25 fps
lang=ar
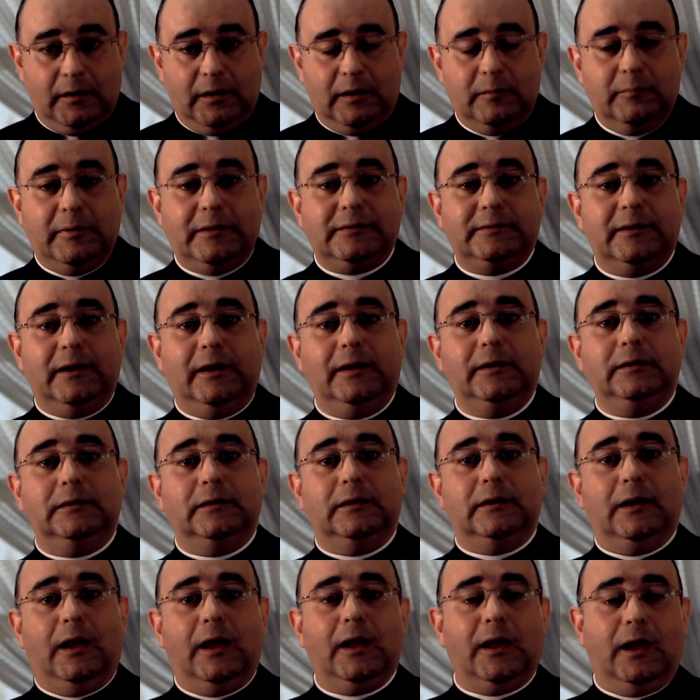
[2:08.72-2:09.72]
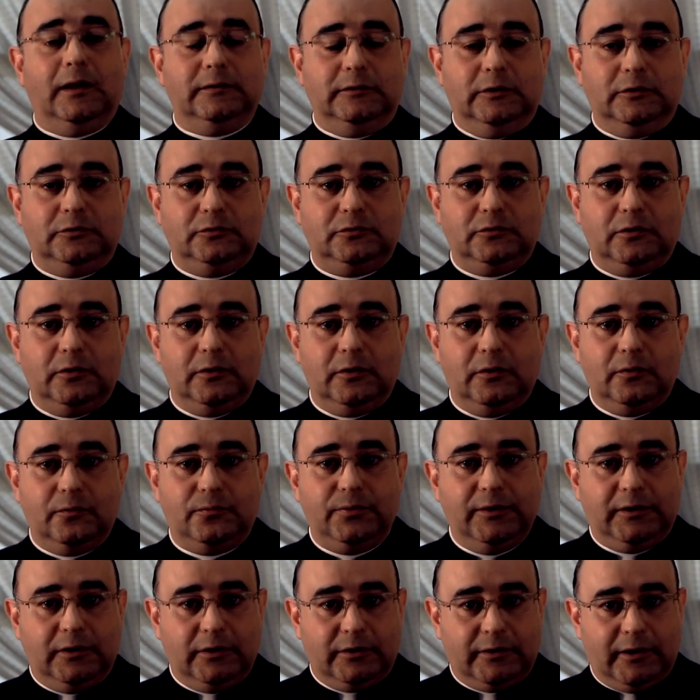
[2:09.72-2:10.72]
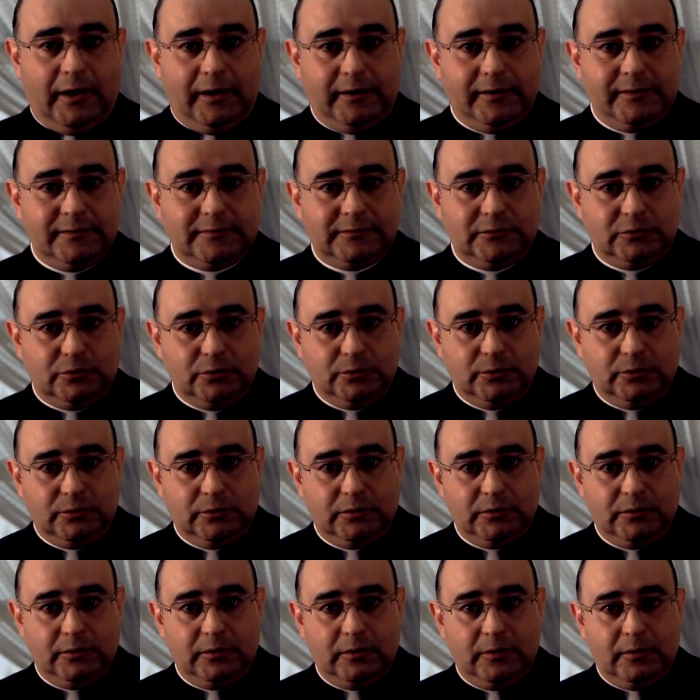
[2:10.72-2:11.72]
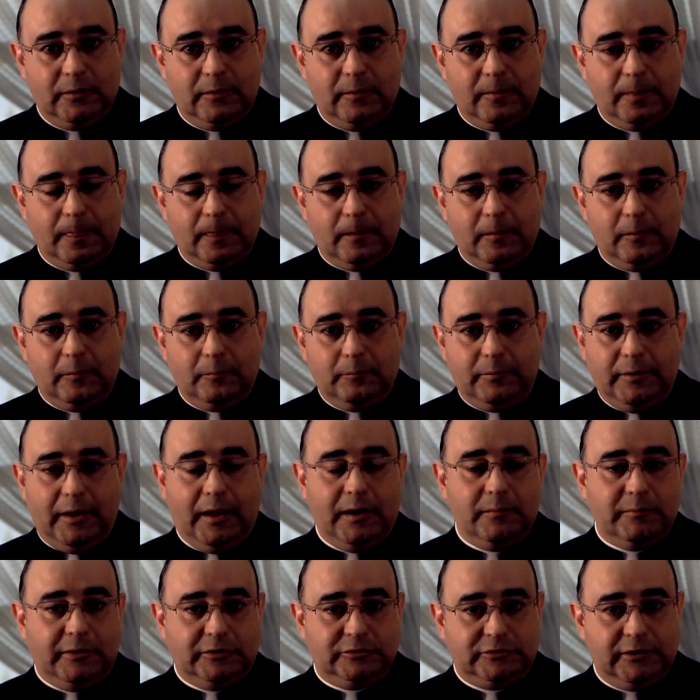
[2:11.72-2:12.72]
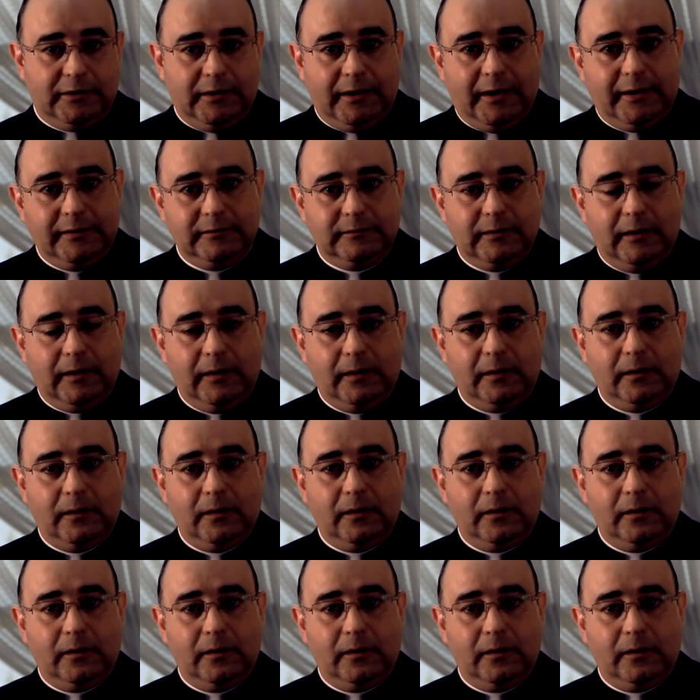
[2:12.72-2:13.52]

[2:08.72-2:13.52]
المسيحية أخذت فكر أرسطو بهالمجال هيدا